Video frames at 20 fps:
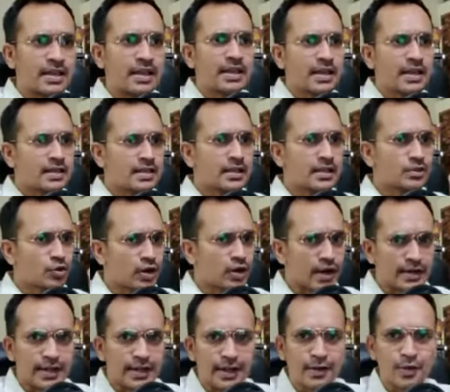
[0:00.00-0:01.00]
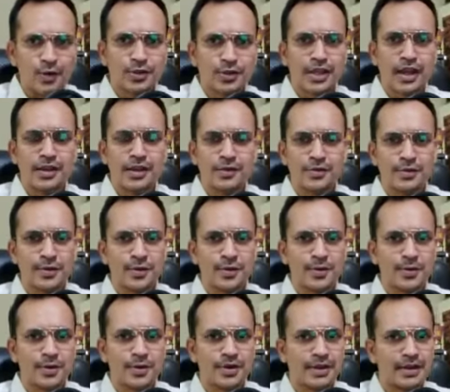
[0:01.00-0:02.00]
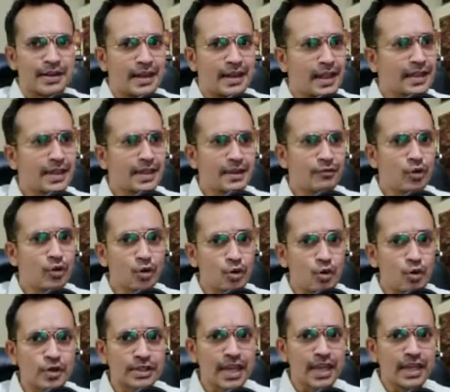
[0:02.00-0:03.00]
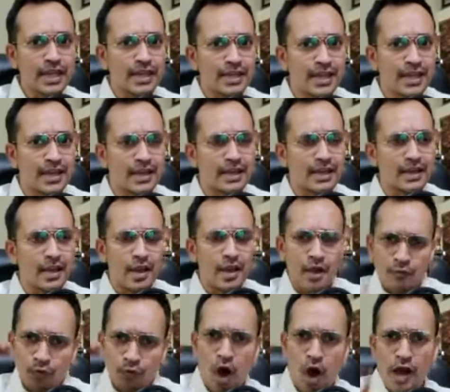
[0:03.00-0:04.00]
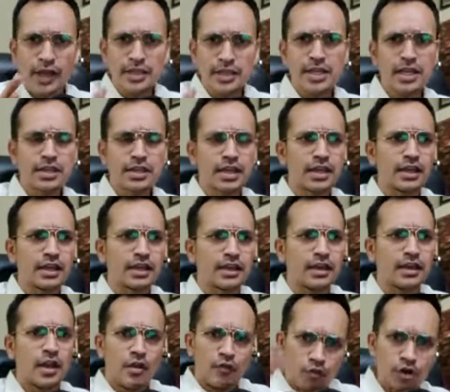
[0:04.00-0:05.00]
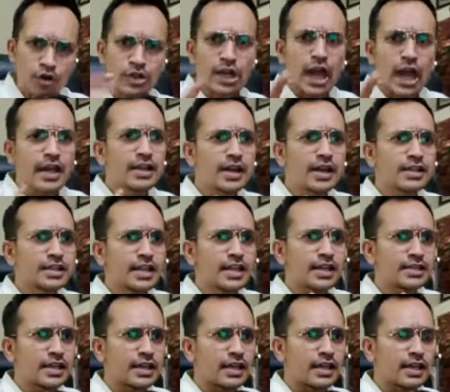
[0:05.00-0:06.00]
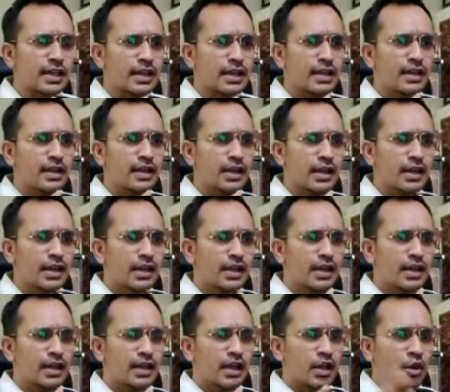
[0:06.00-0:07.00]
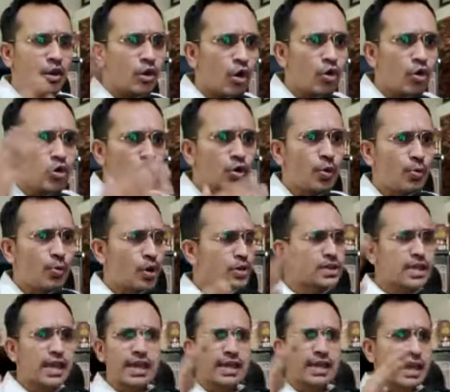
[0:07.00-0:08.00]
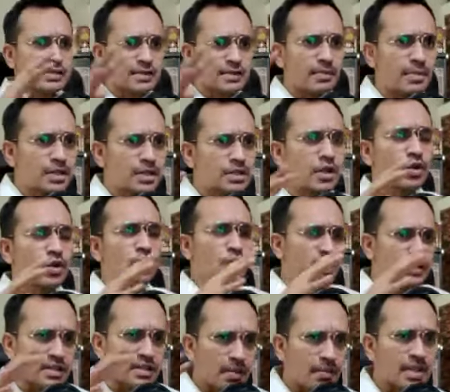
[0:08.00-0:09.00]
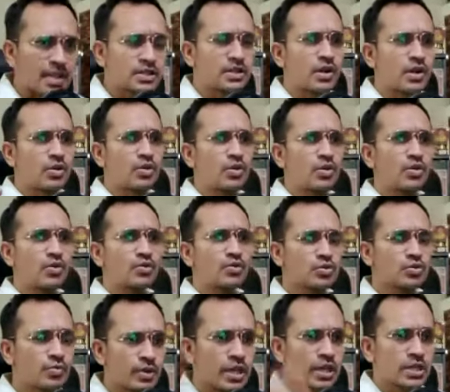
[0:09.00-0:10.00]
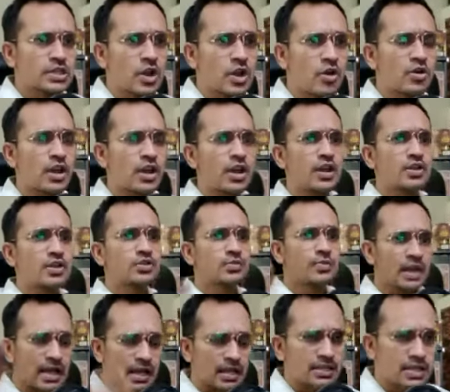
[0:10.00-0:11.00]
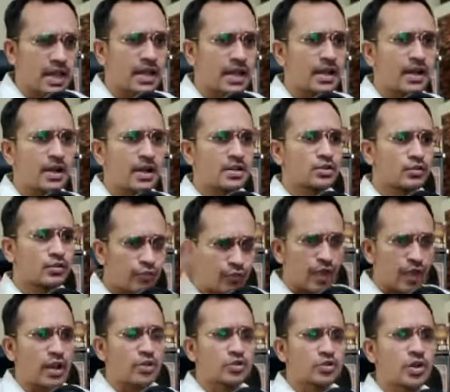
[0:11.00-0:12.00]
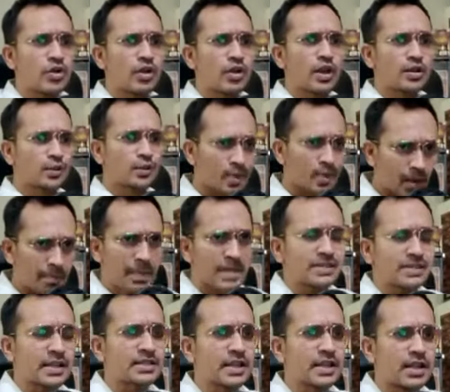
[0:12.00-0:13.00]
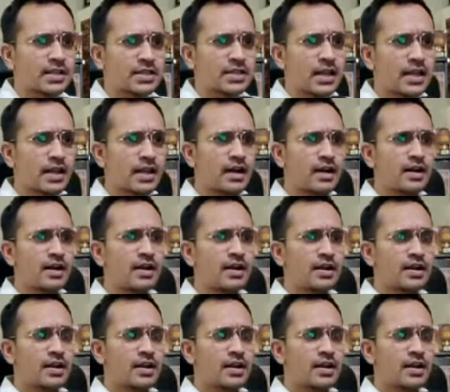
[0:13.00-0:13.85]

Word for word: अंदर ही अंदर थोड़ा डर होता है उनको लेकिन वो रुकते नहीं है वो आगे जाते हैं वो ट्राई करते रहते हैं लोग उनको बोलते हैं कि ऐसा मत करो ऐसा मत करो तुम गिर जाओगे तुम्हें लग जाएगा तुम फेल हो जाओगे तुम्हारा पैसा चला जाएगा